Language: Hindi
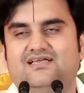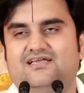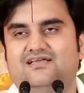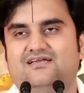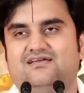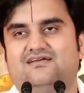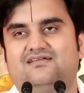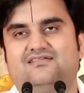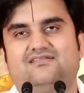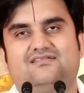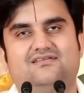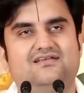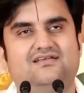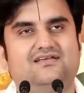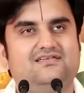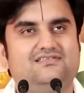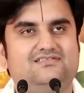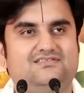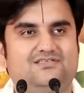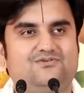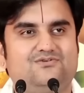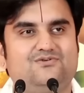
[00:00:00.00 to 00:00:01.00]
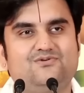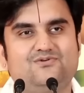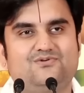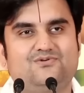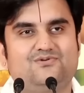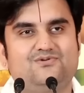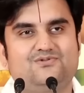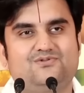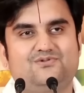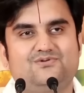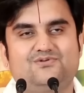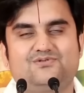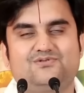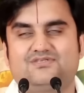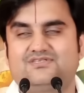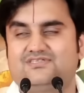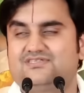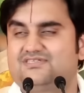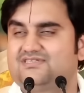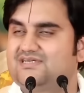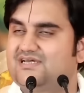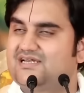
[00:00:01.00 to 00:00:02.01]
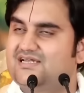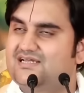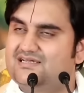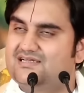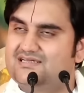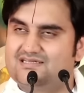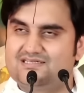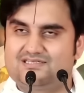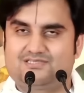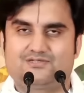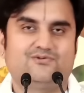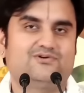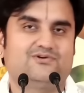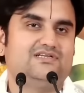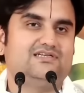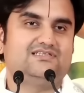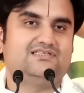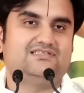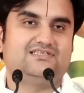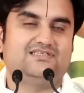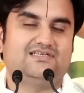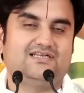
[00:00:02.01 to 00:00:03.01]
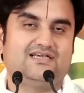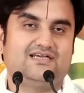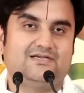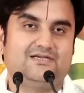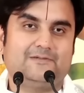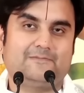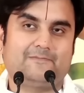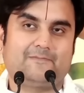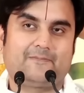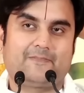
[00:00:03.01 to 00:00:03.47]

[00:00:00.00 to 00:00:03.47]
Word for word: नहीं कितने जनों को तो श्री किशोरी जी ने